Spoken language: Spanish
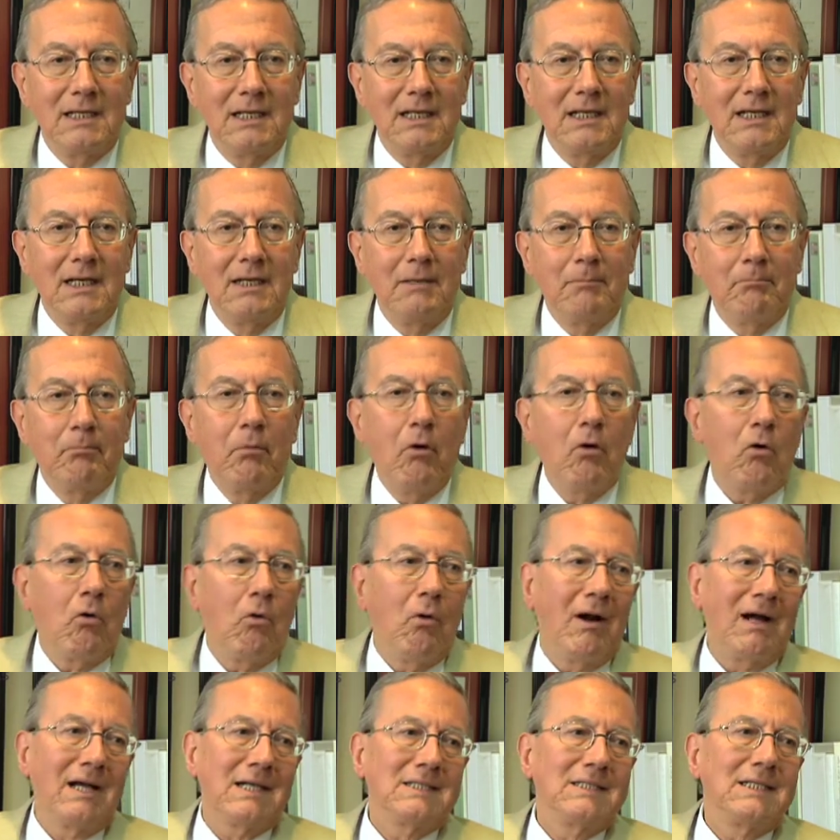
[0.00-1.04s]
eh,
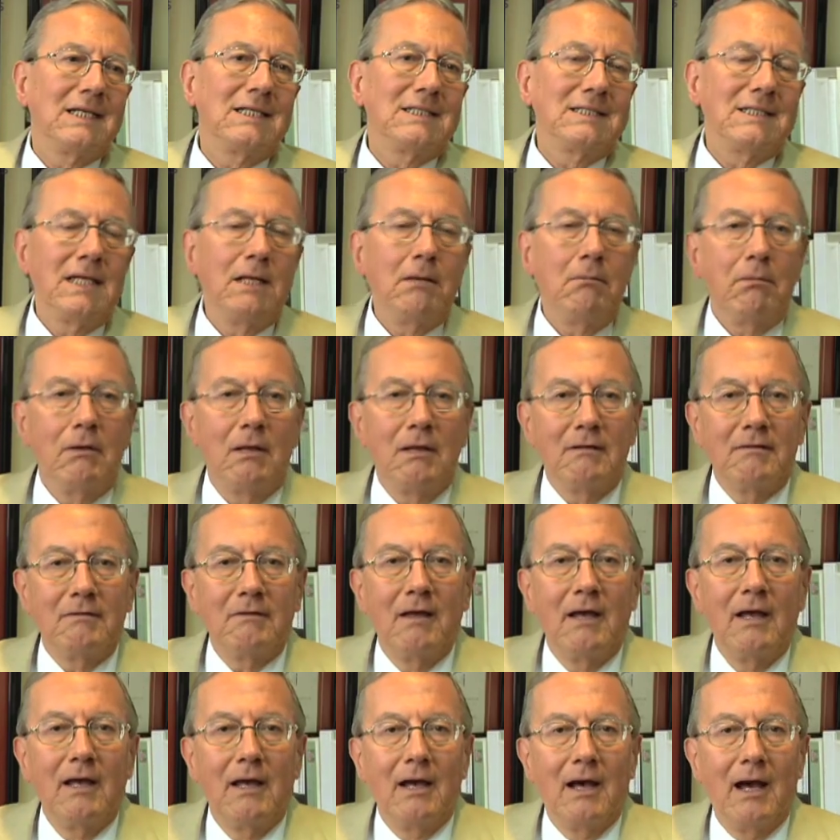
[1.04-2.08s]
poco accesibles
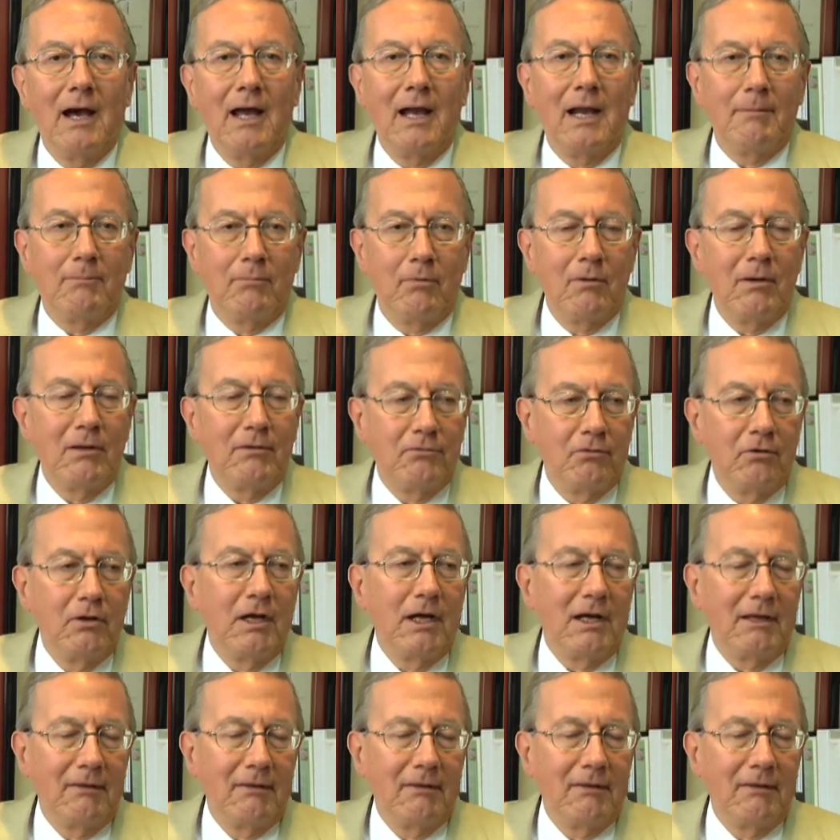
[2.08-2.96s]
a la población en